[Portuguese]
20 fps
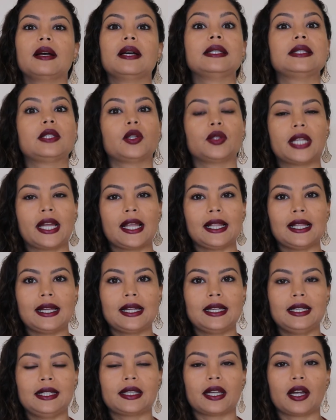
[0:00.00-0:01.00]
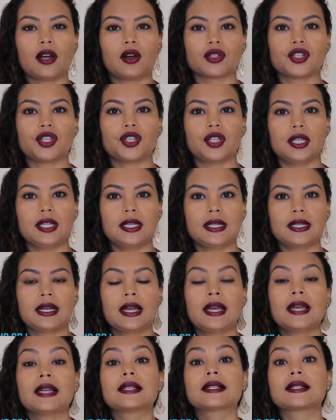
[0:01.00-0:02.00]
Antonella Rita Rochile
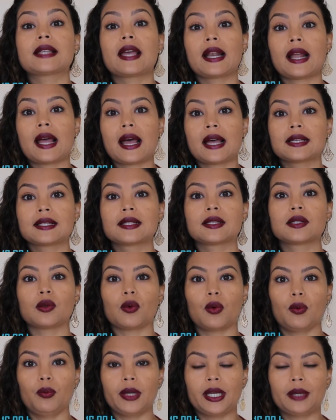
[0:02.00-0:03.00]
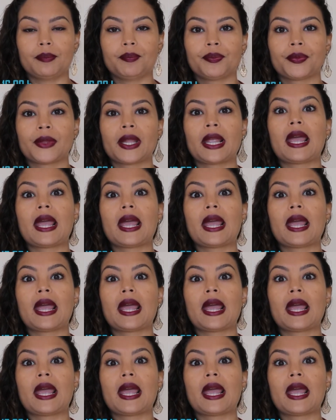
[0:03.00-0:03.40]
será sobre